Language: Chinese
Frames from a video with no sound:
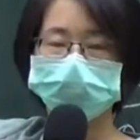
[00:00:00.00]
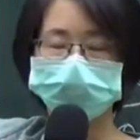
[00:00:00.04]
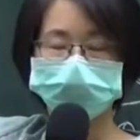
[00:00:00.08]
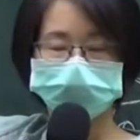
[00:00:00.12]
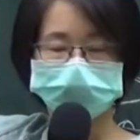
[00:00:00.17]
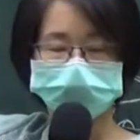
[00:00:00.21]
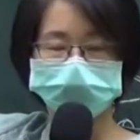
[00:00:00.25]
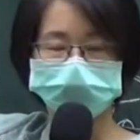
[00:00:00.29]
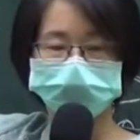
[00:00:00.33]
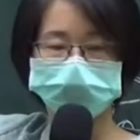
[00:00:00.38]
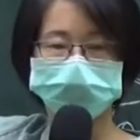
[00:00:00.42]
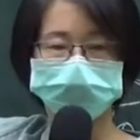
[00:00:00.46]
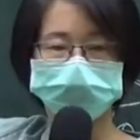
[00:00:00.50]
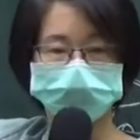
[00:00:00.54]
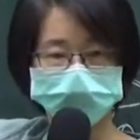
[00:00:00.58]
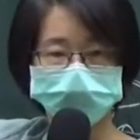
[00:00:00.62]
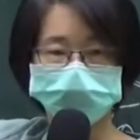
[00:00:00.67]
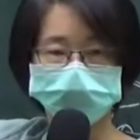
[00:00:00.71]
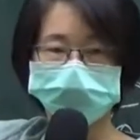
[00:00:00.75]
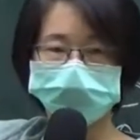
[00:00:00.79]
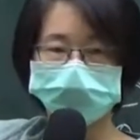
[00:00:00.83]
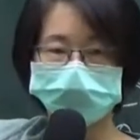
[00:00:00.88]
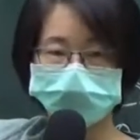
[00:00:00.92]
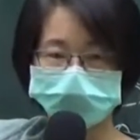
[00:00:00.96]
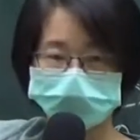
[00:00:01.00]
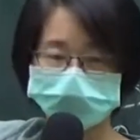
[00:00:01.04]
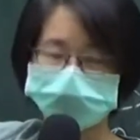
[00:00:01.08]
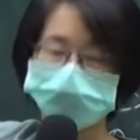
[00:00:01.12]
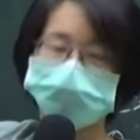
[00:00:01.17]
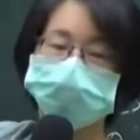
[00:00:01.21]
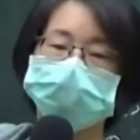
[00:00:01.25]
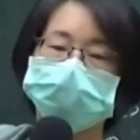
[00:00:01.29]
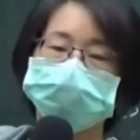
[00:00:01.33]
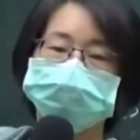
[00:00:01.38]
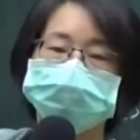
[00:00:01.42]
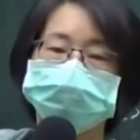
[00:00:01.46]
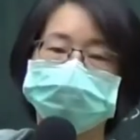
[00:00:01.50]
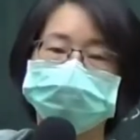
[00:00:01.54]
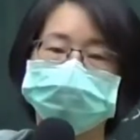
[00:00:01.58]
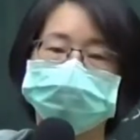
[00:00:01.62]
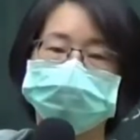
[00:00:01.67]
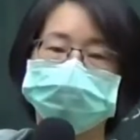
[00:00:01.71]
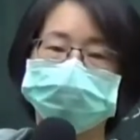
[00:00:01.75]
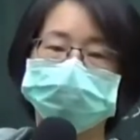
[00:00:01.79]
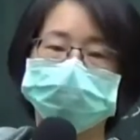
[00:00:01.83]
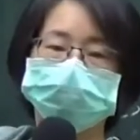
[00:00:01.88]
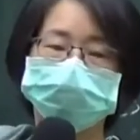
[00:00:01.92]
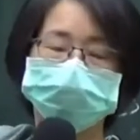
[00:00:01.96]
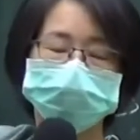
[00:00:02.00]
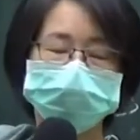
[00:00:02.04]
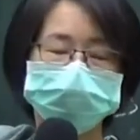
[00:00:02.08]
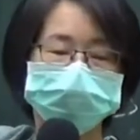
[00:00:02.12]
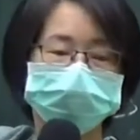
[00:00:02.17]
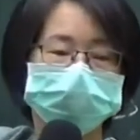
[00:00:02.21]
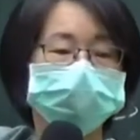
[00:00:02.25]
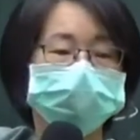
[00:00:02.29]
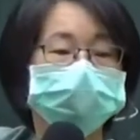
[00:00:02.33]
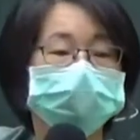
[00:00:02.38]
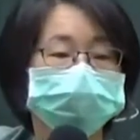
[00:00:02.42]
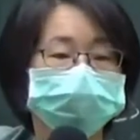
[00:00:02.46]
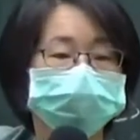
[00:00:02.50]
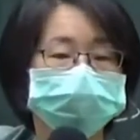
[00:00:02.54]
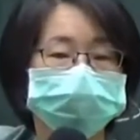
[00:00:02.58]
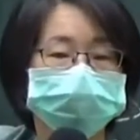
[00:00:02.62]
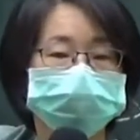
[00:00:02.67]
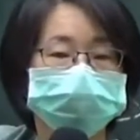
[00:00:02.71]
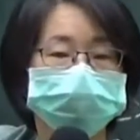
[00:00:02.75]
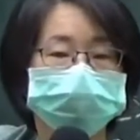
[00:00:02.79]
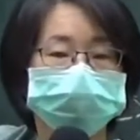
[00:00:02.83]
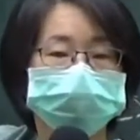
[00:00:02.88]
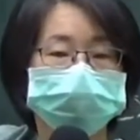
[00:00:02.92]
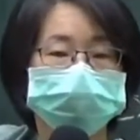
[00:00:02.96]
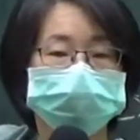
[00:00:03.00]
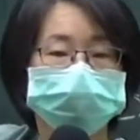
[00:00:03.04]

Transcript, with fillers: 可以承认，嗯，我就卖出去了。运费谁付？